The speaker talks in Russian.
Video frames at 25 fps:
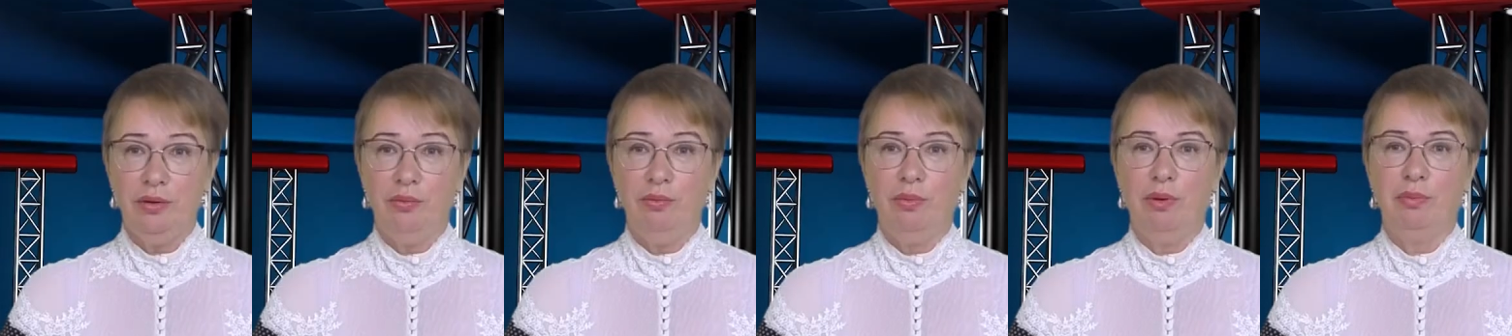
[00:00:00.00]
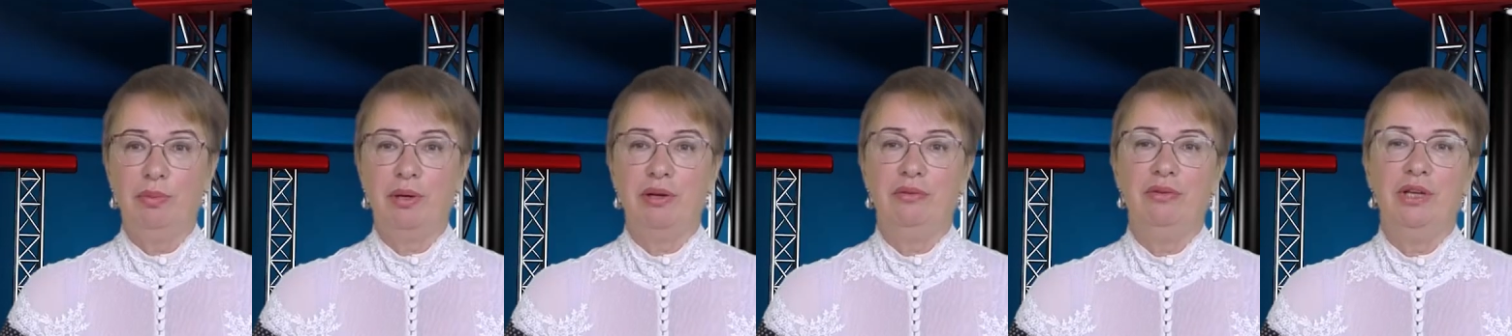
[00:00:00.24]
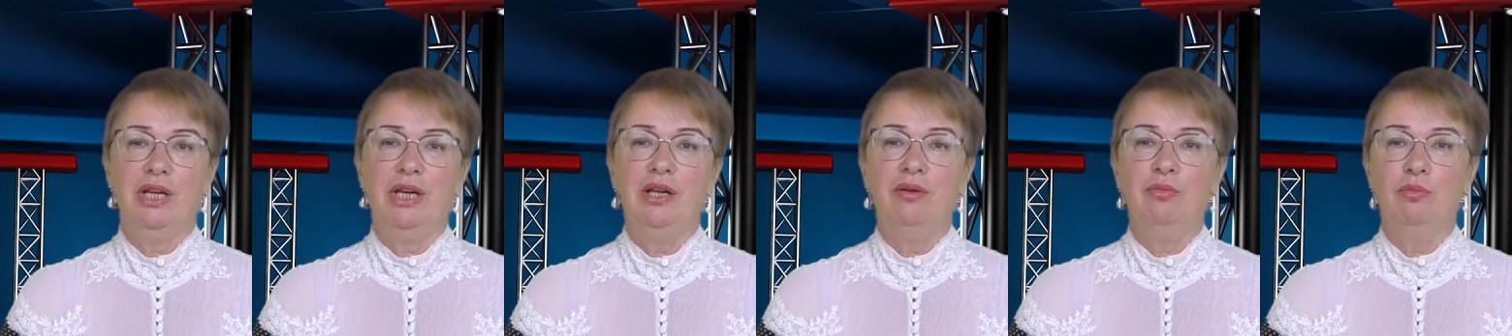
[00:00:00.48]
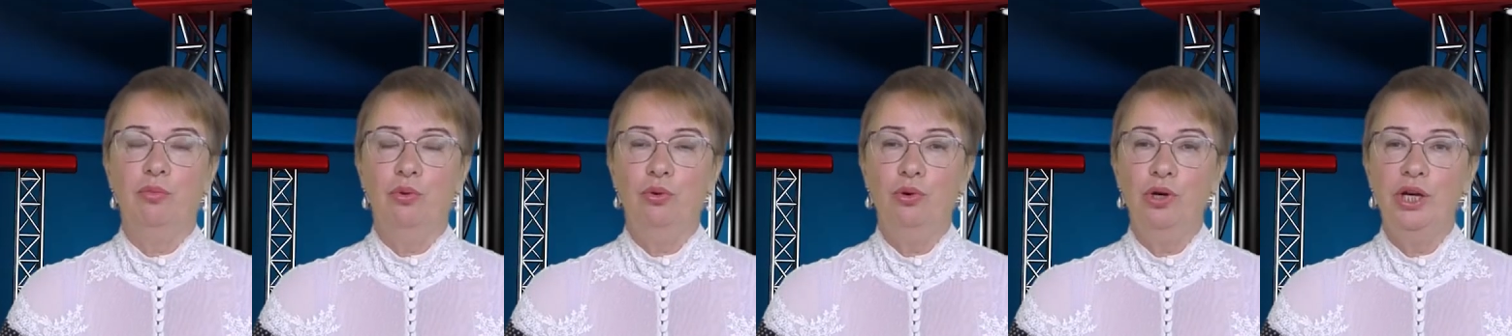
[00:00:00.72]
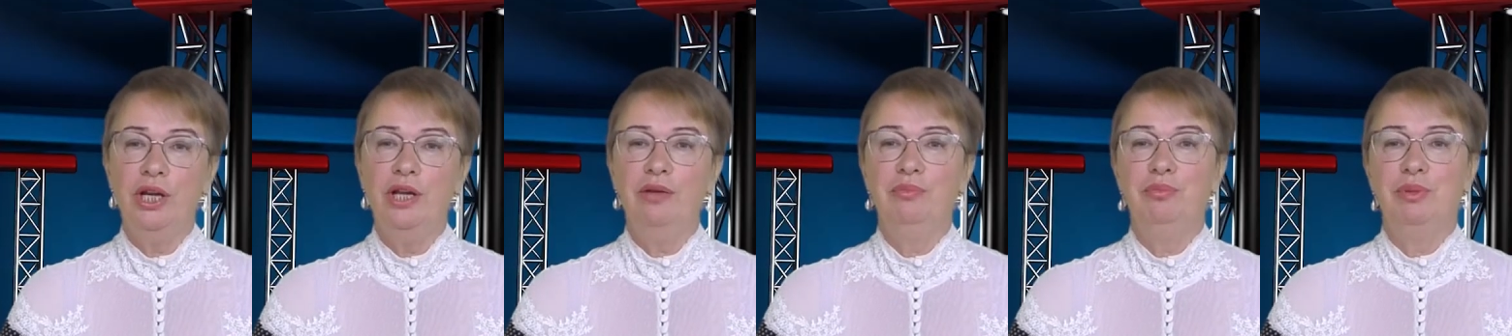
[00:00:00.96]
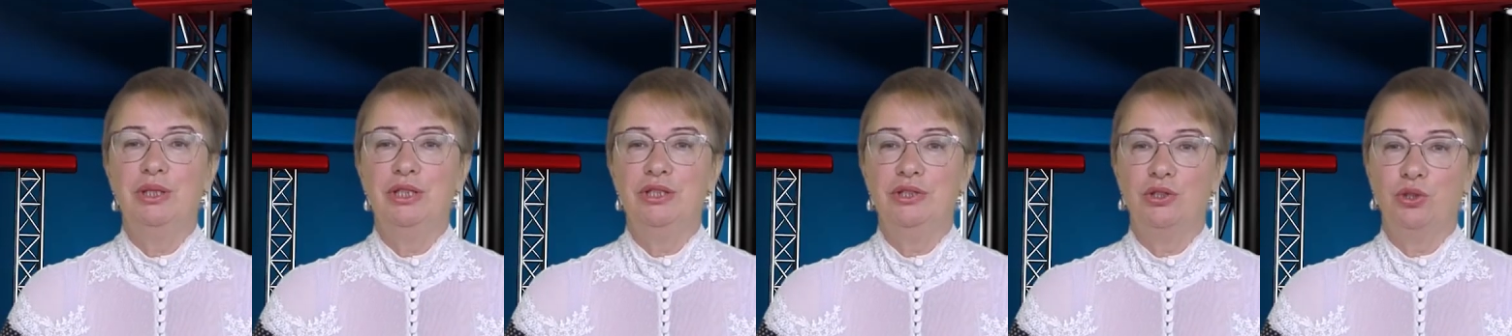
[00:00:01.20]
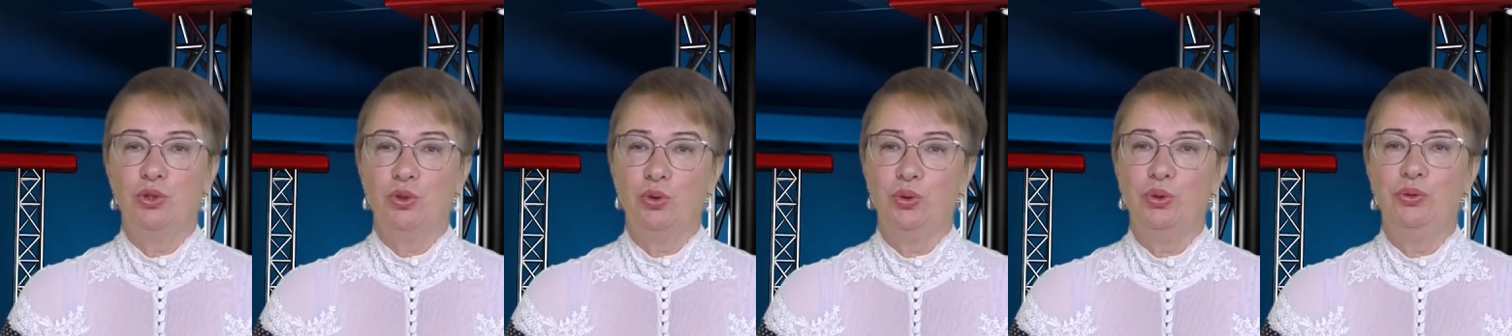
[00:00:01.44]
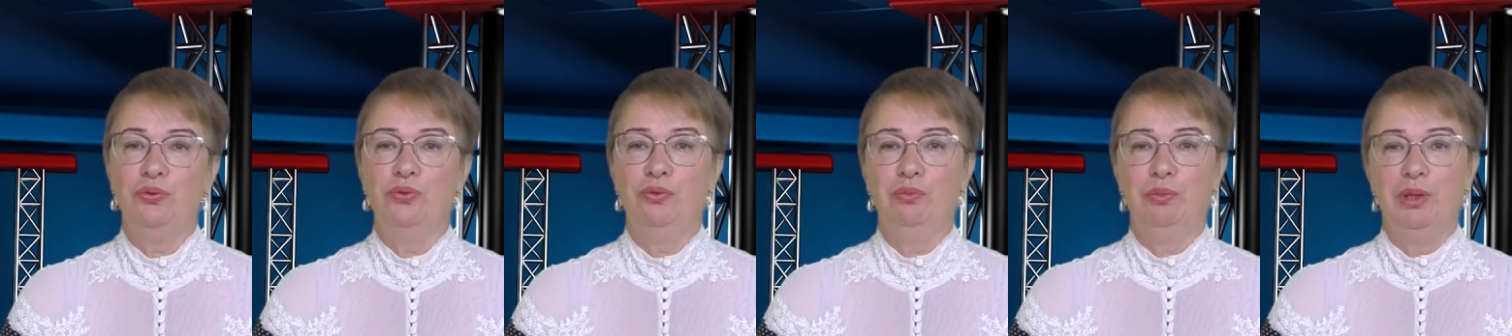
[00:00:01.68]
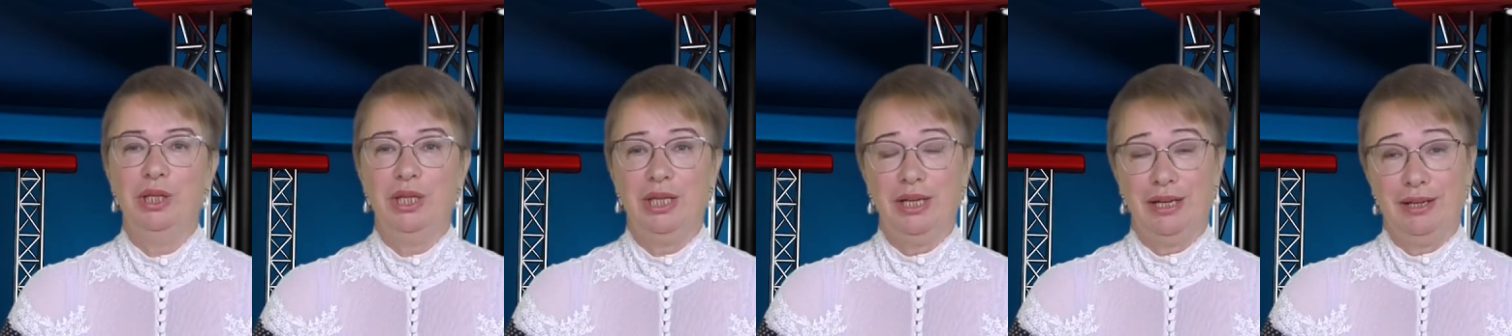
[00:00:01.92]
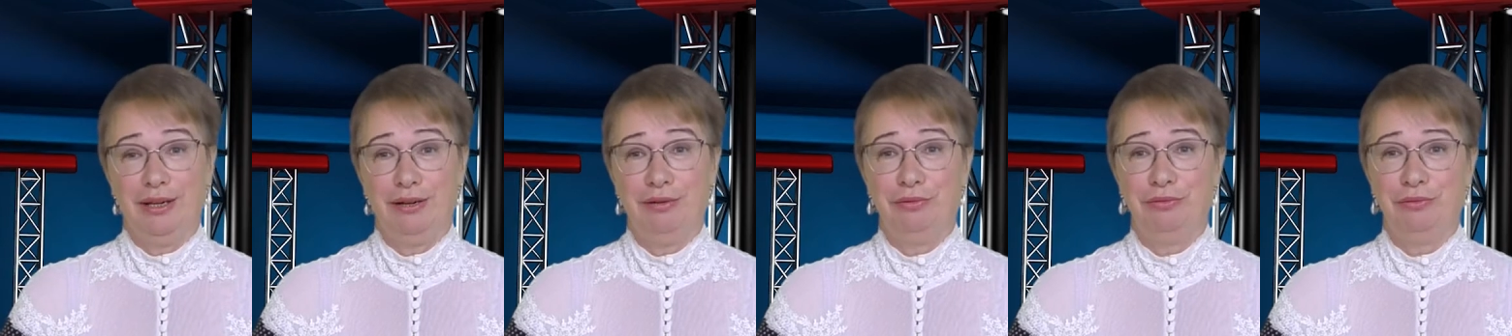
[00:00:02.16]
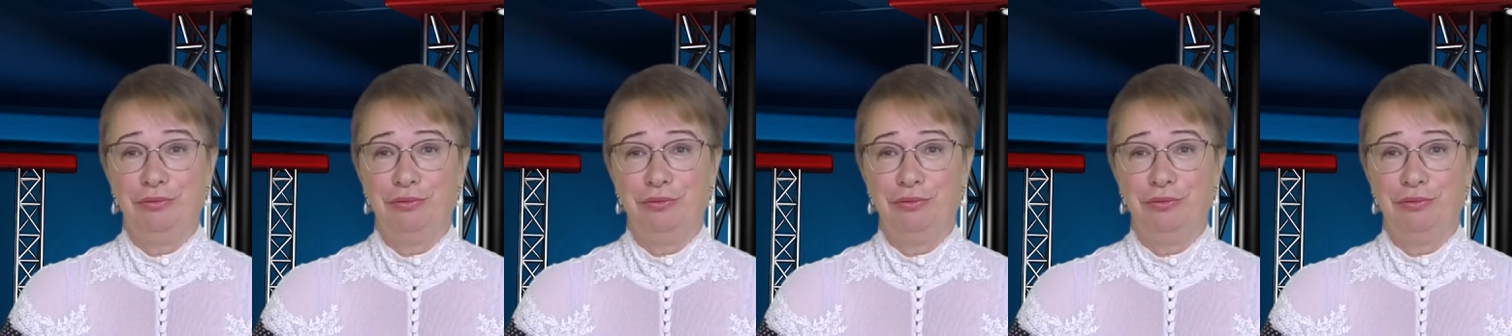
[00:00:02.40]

Мы провели более 500 вебинаров